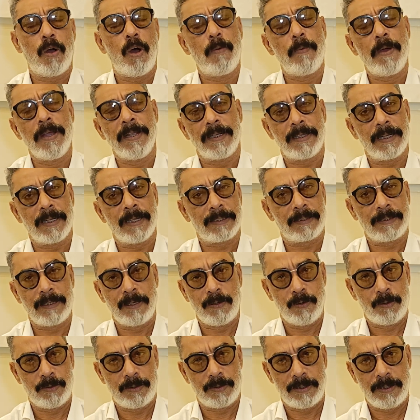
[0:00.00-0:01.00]
অমায়িক একটা
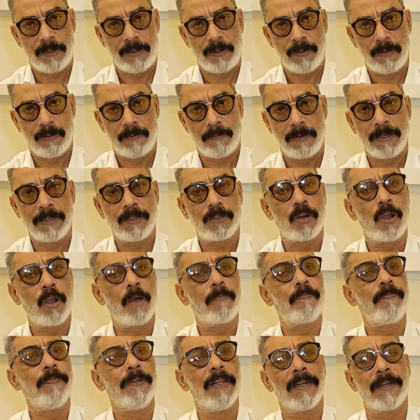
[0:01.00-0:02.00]
লোক ছিল মানে
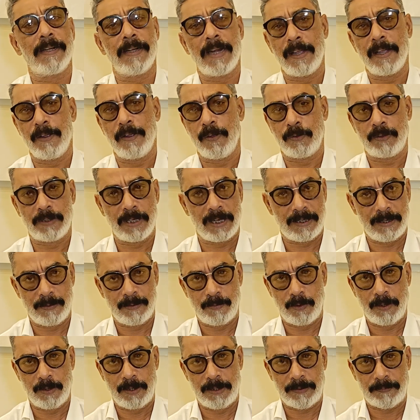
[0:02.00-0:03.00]
স্বপ্নের নায়ক যাকে
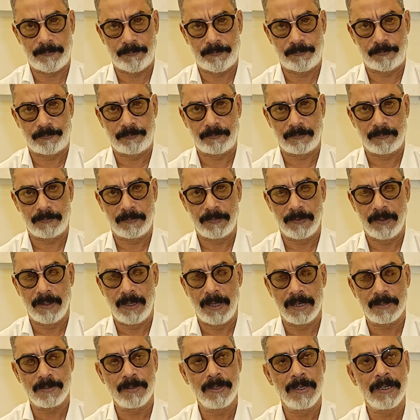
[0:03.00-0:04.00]
বলে
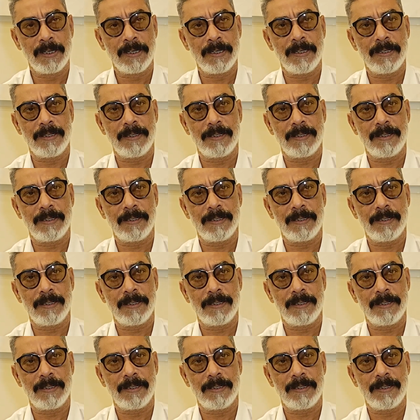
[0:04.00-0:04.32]
আসলে